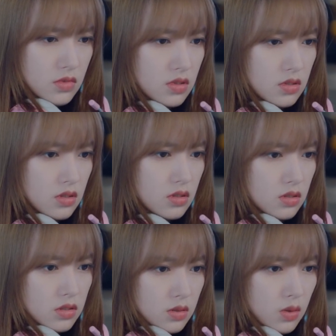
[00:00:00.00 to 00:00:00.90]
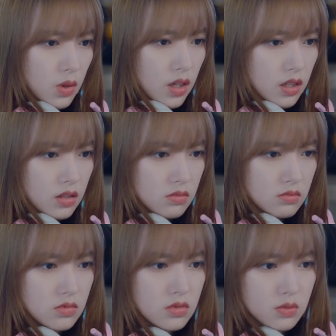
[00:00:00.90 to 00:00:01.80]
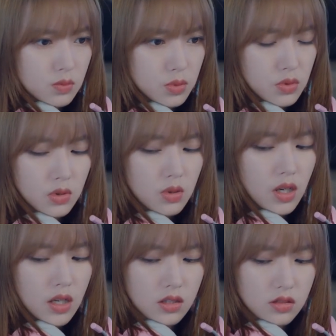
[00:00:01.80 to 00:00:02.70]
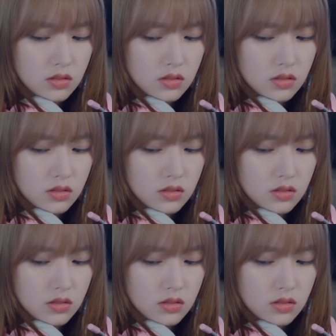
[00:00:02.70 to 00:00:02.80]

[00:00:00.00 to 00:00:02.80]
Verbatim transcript: 奇怪，怎么不说话？